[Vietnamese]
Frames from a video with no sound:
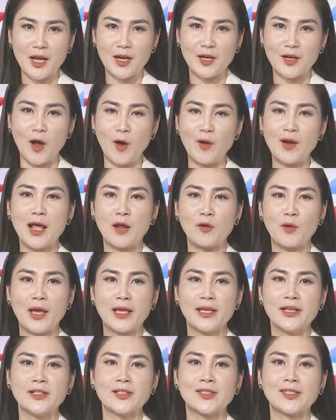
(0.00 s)
Đó là loại
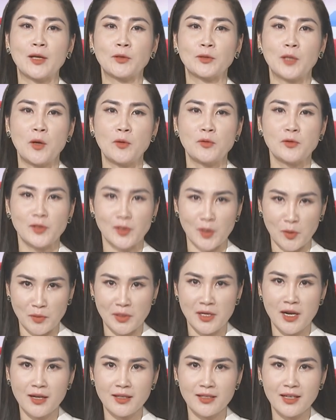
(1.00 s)
hình giao thông sông
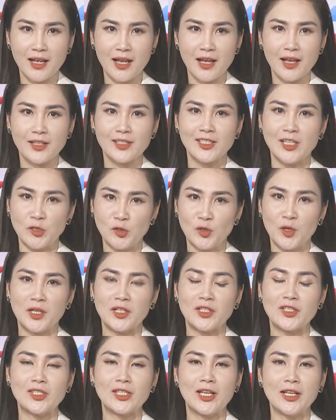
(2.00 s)
nước, di chuyển
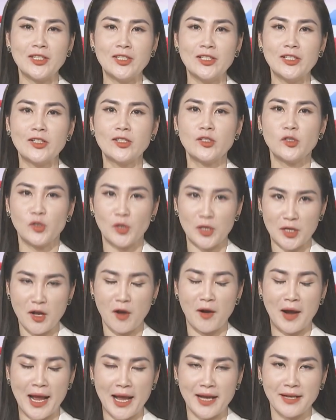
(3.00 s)
trên những chuyến đò
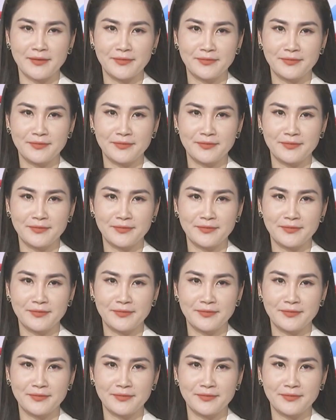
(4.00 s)
ngang.